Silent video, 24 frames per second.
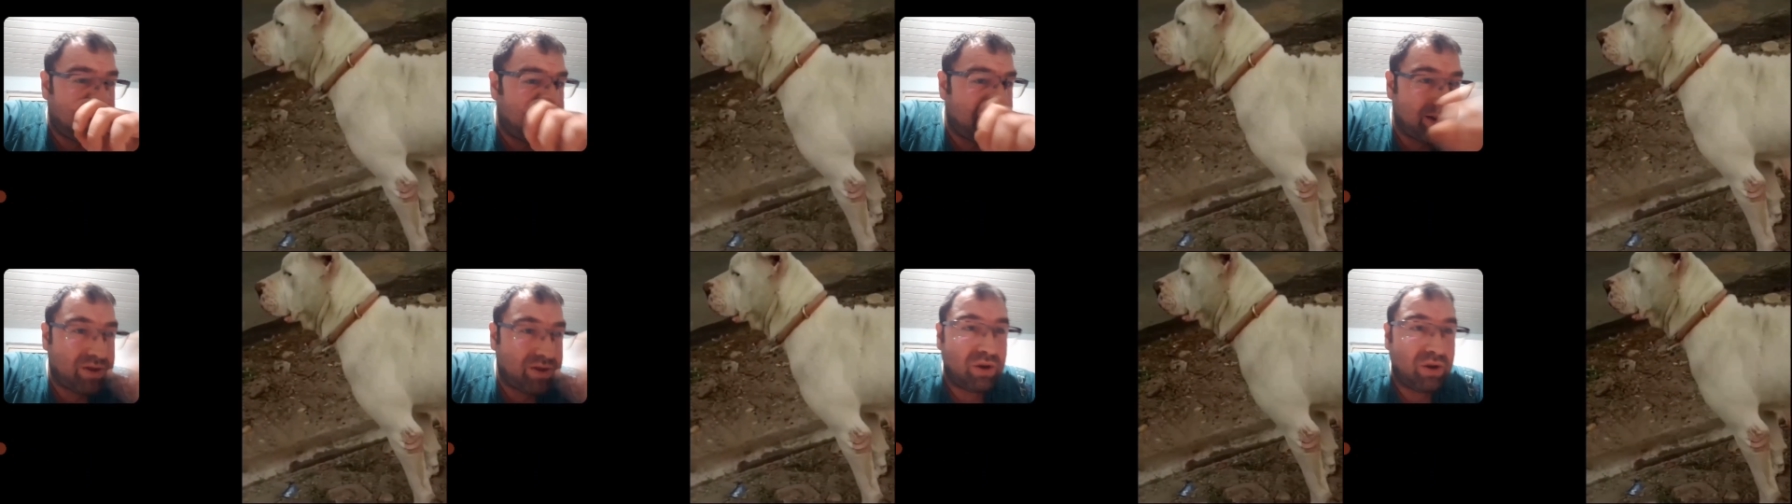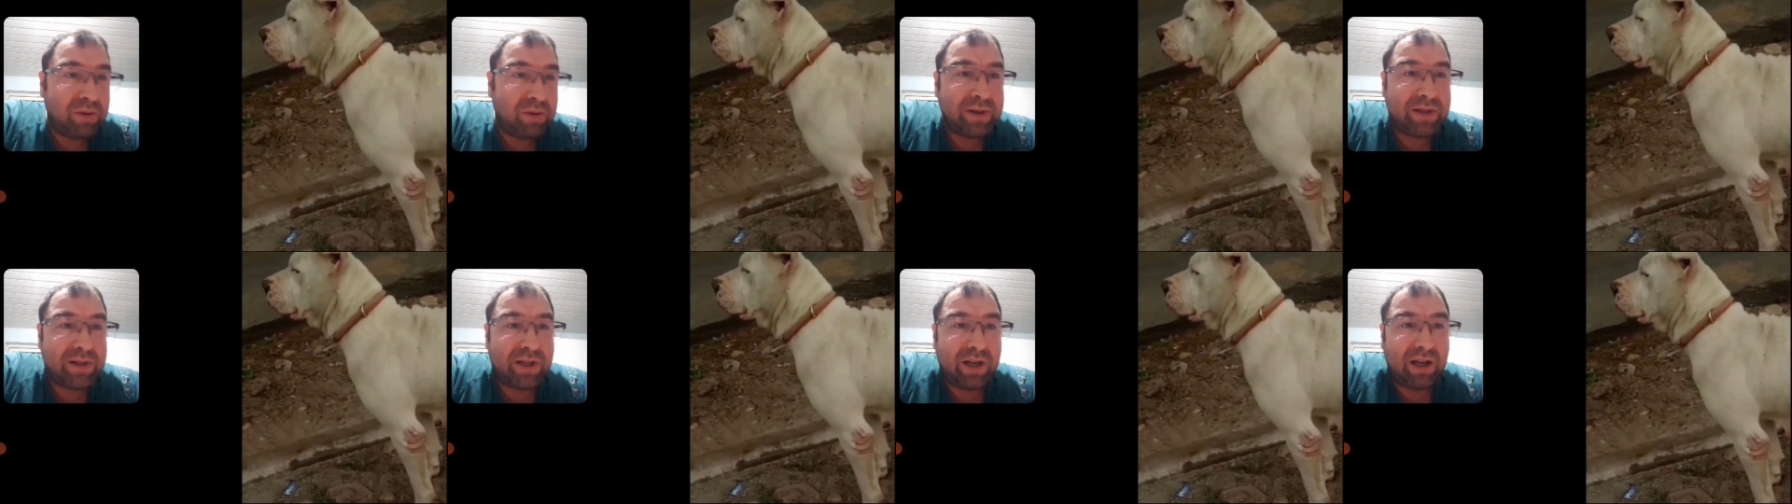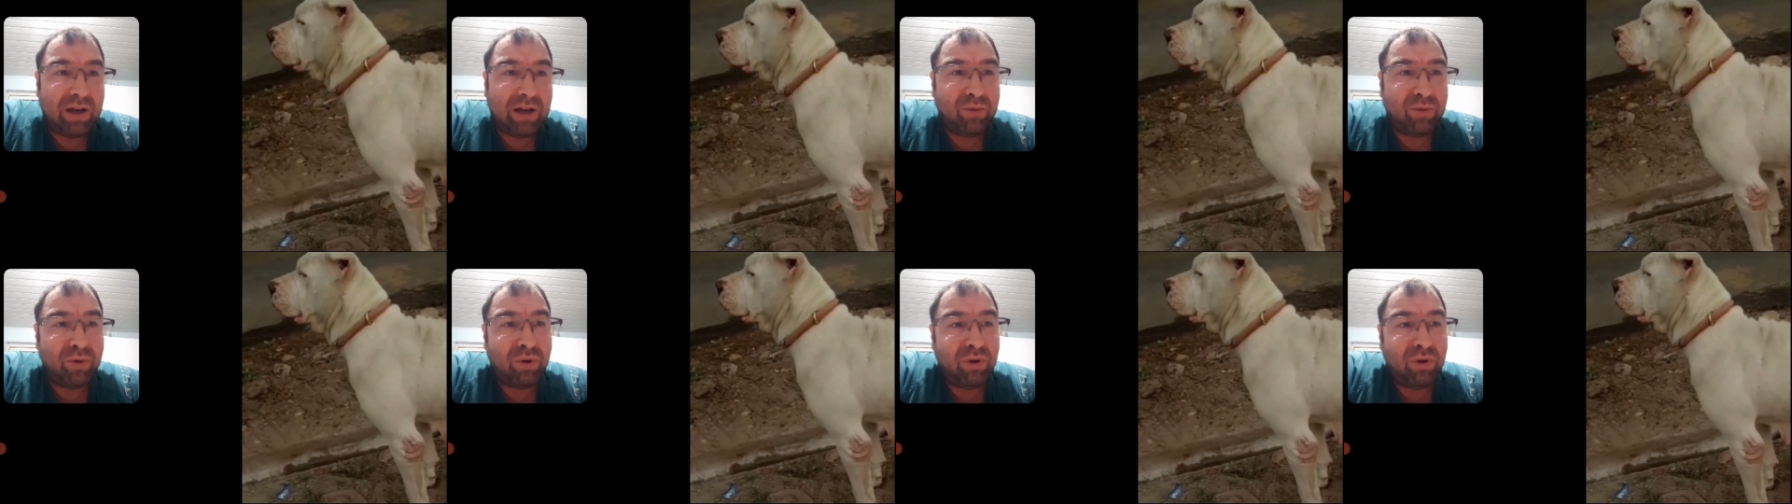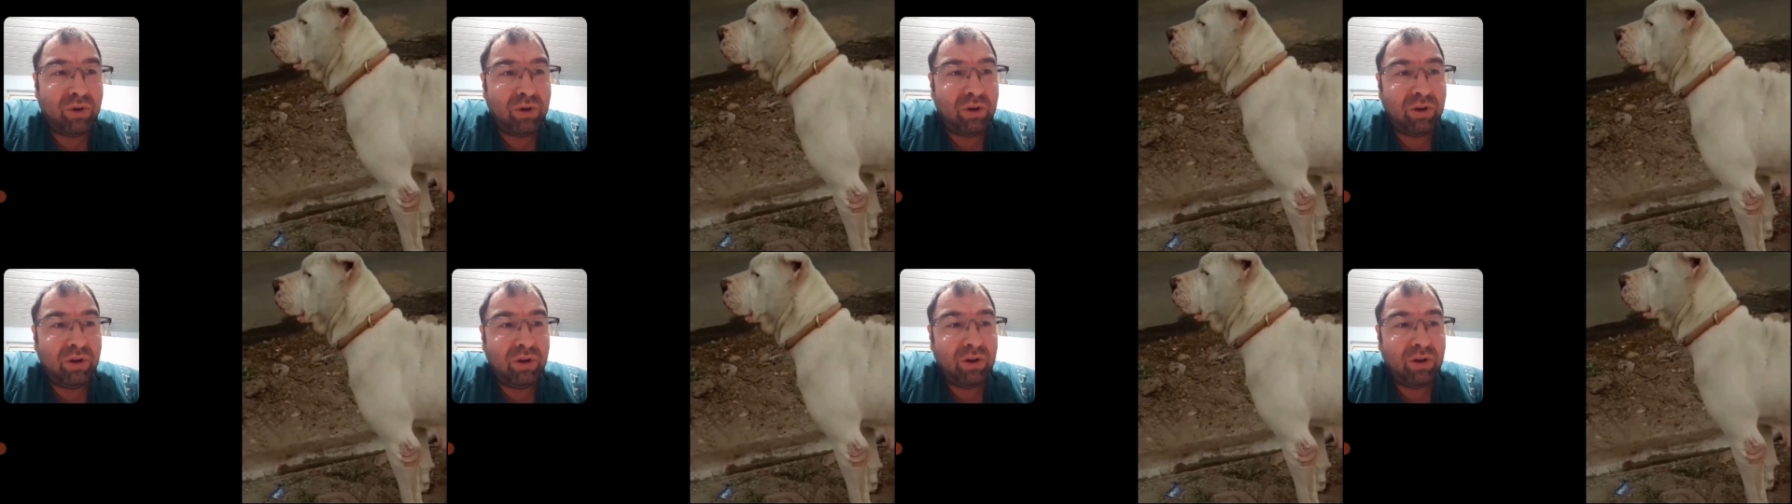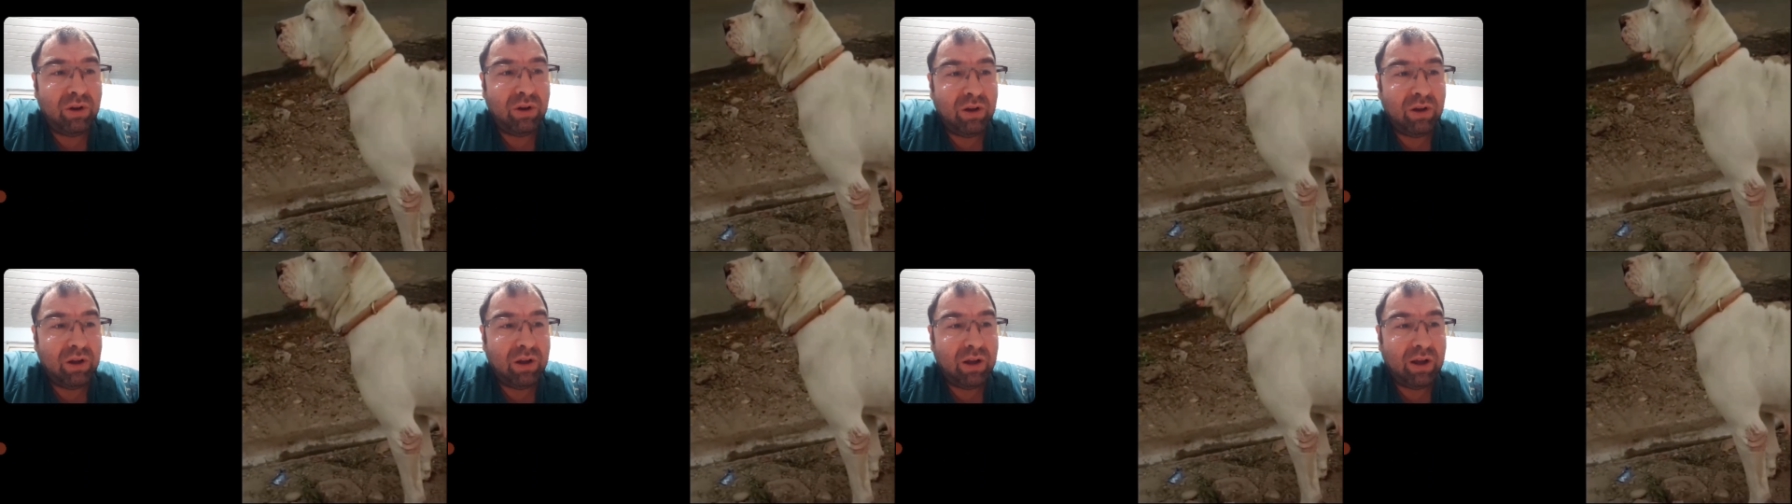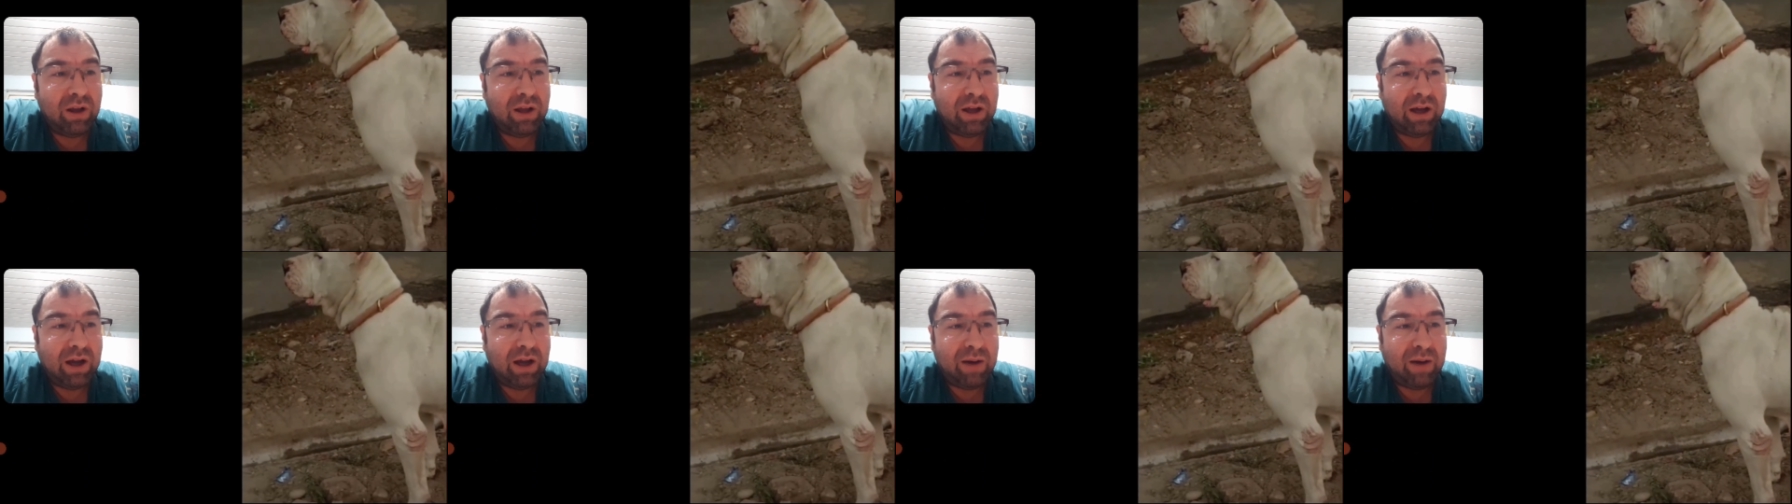benziyor mesela bu.
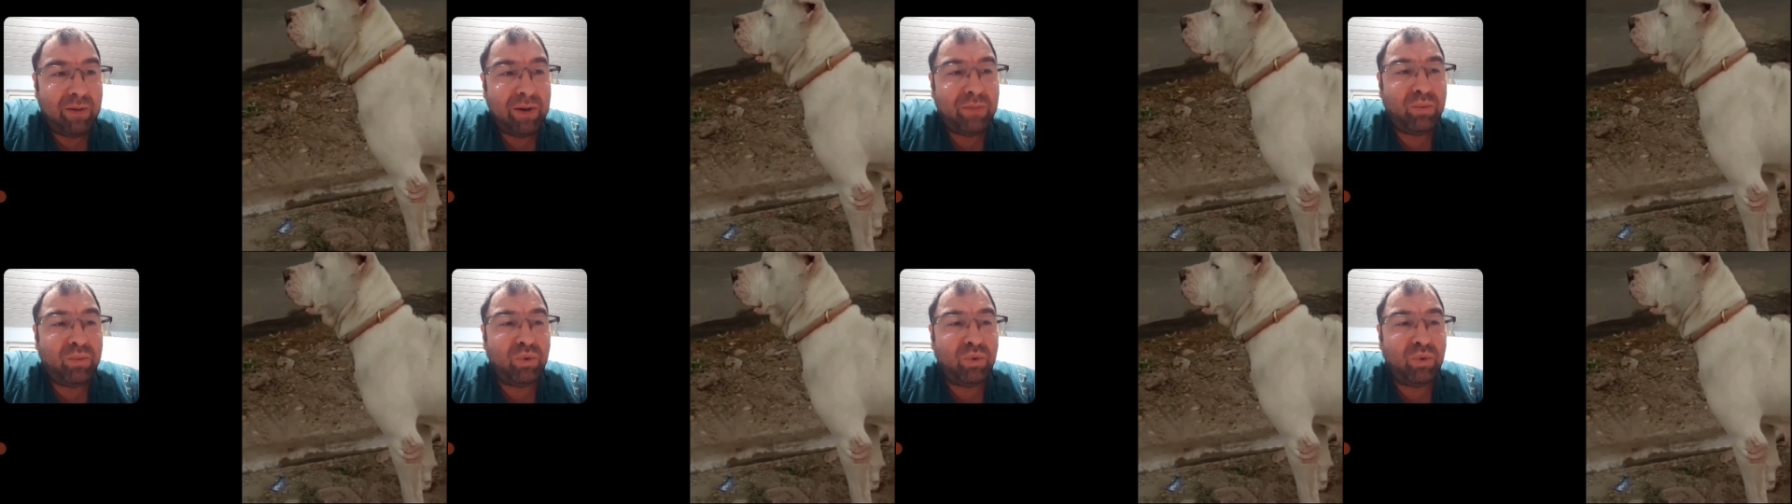Ama